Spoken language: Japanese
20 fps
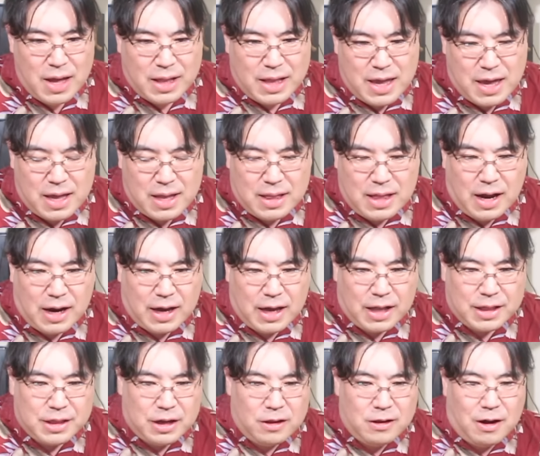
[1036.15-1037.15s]
ね、なんか
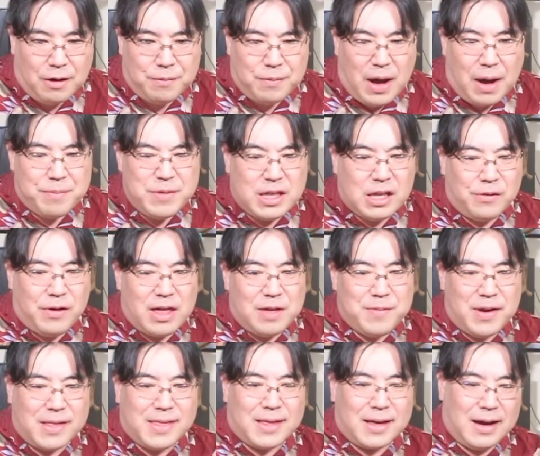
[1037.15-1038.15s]
やってるのはまあ見てはい
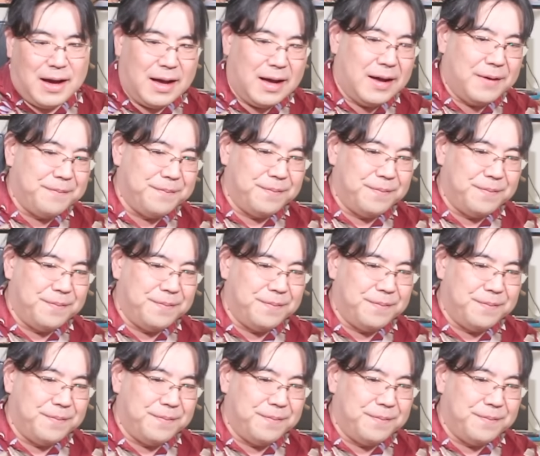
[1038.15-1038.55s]
ますが、